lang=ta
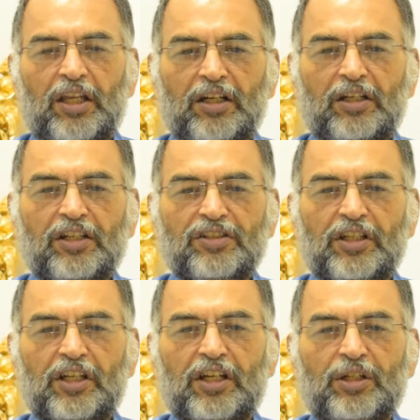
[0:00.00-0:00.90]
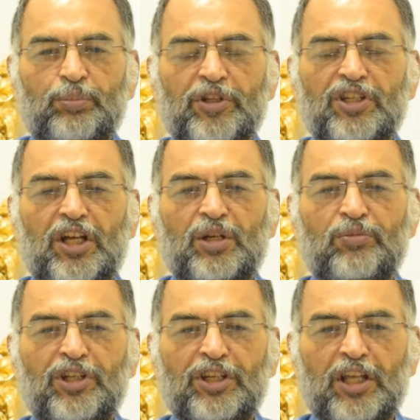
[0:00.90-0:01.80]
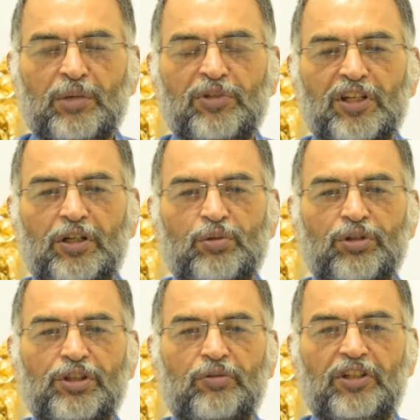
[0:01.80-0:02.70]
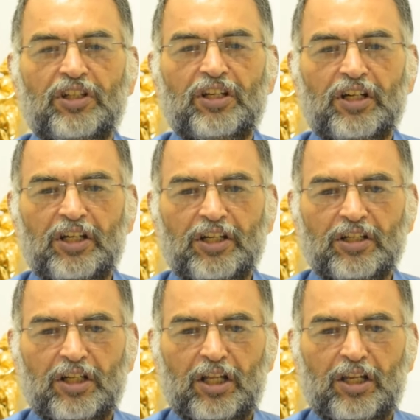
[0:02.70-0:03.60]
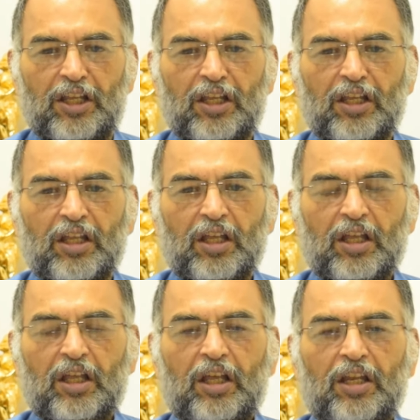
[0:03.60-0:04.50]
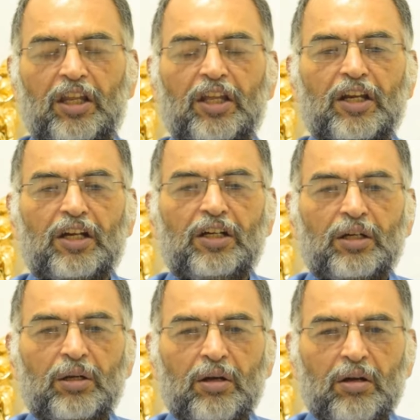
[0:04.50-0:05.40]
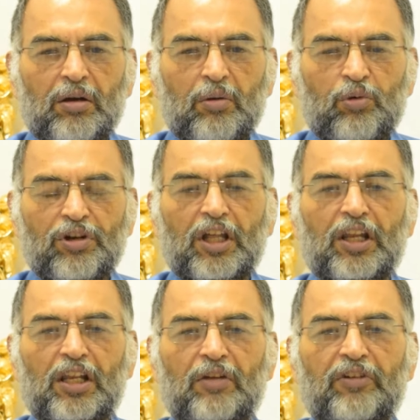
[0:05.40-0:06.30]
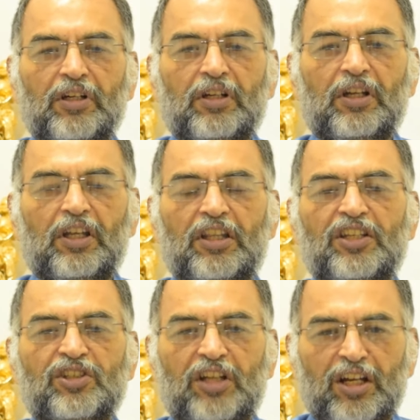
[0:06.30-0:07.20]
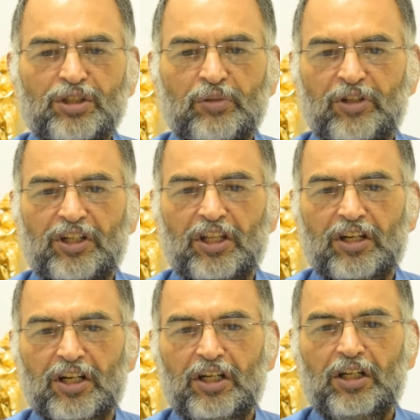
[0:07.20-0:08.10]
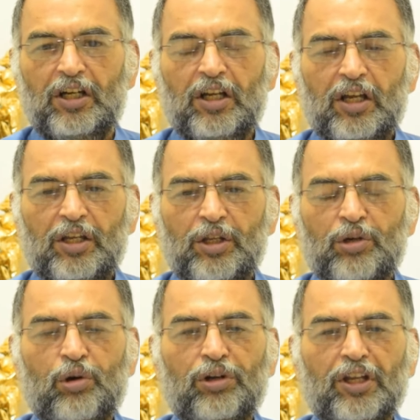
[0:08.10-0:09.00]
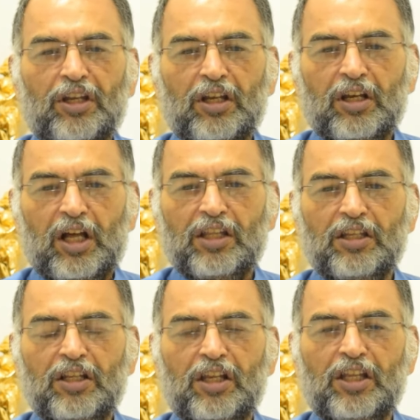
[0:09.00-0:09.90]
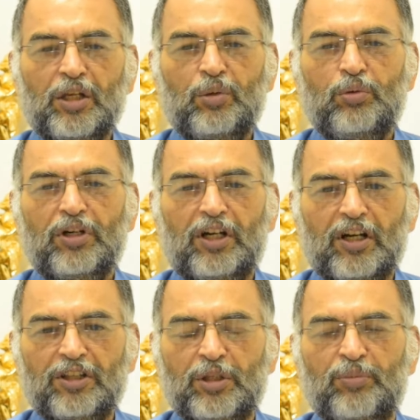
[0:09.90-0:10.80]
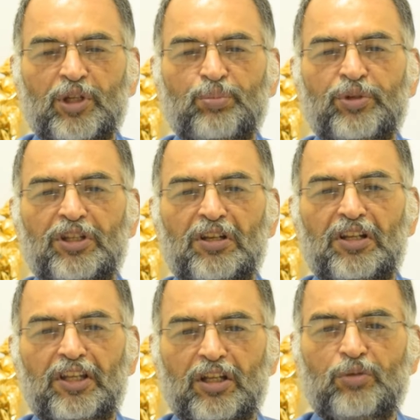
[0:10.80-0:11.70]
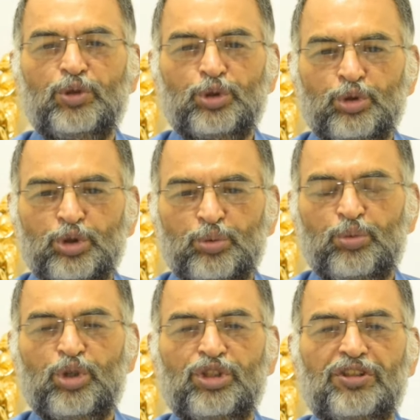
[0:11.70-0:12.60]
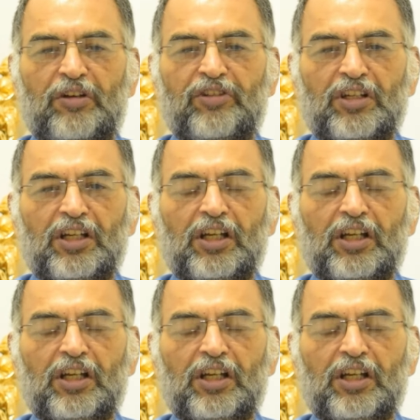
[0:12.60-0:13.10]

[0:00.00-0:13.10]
எட்டு சிகரெட் பதினாறு மணி நேரம் நீங்கள் குடித்து விட்டீர்கள் என்றாலே நீங்கள் உடல் அளவில் இதை சார்ந்து விட்டீர்கள் நிக்கோட்டின் இல்லாத நிலையில் உங்கள் ரத்தம் இருப்பதில்லை இரவு தூங்கும் போது தவிர